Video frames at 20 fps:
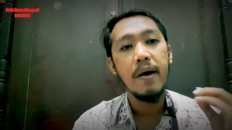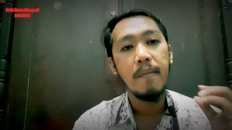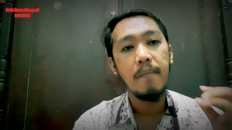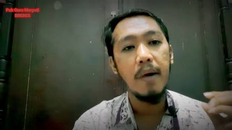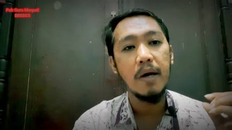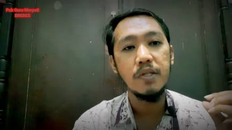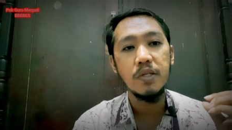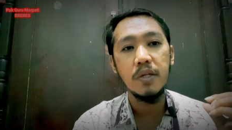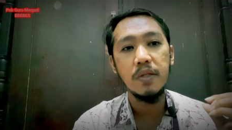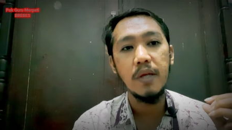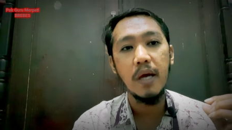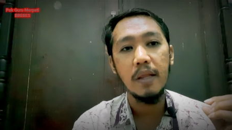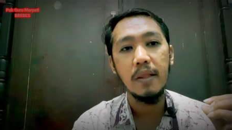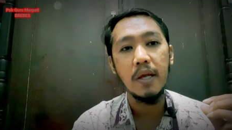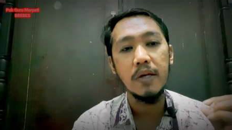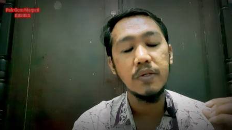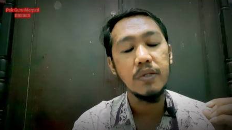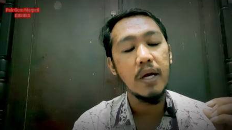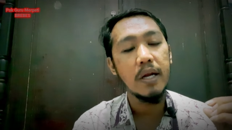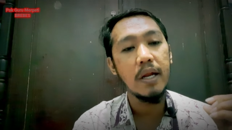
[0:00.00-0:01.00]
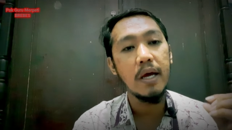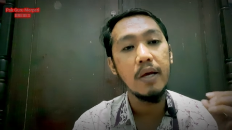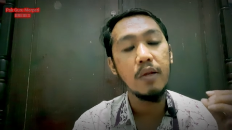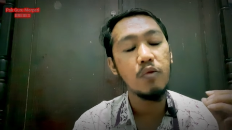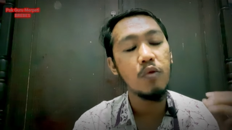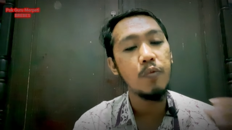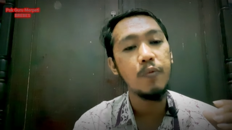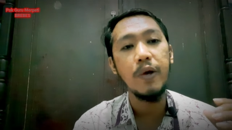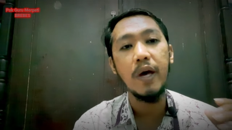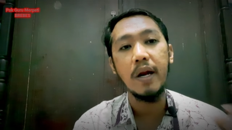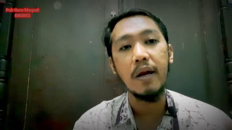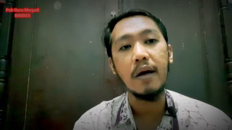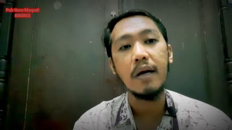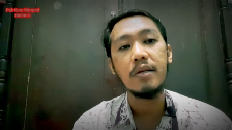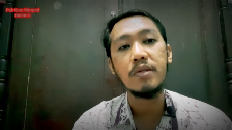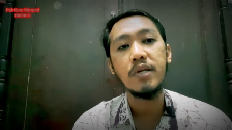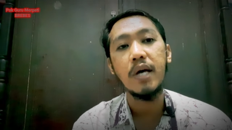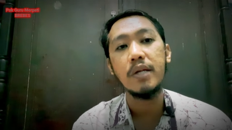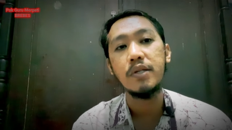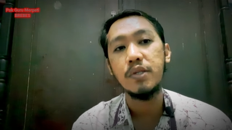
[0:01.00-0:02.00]
masih di atas tanah itu
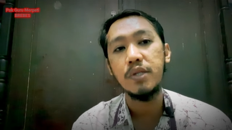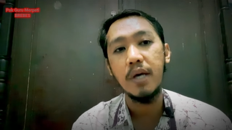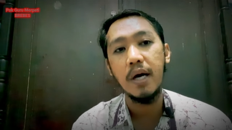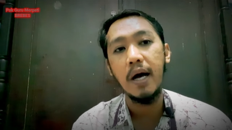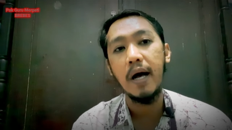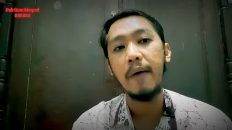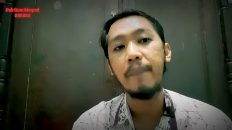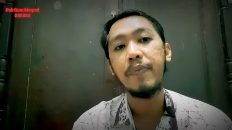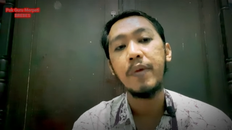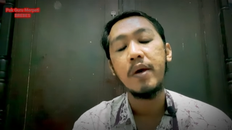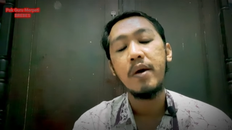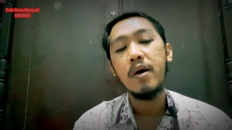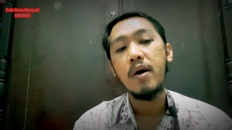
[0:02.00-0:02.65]
biarkan saja.